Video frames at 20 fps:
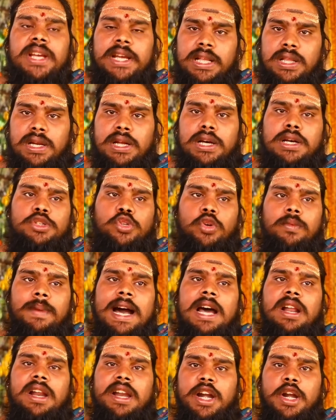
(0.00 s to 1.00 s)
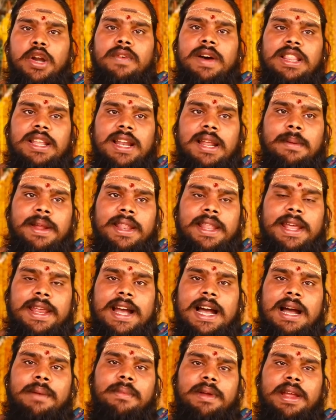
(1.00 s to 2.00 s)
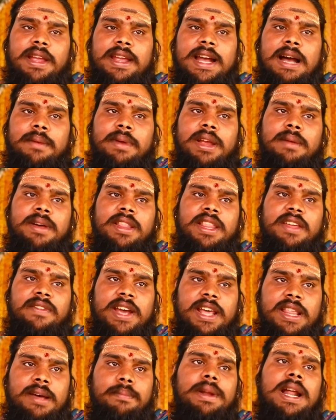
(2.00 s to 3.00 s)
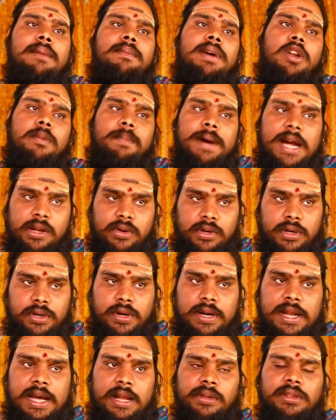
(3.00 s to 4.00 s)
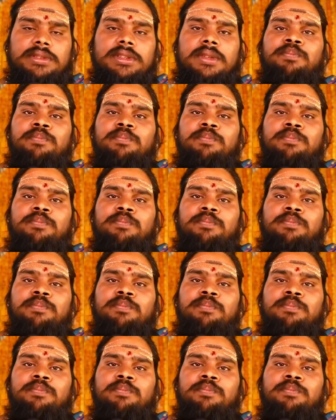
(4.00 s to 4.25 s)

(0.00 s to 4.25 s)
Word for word: ఇందులో సుమారు రెండు వందల మంది యాభై మంది వేద బ్రాహ్మణులు పాల్గొంటున్నారు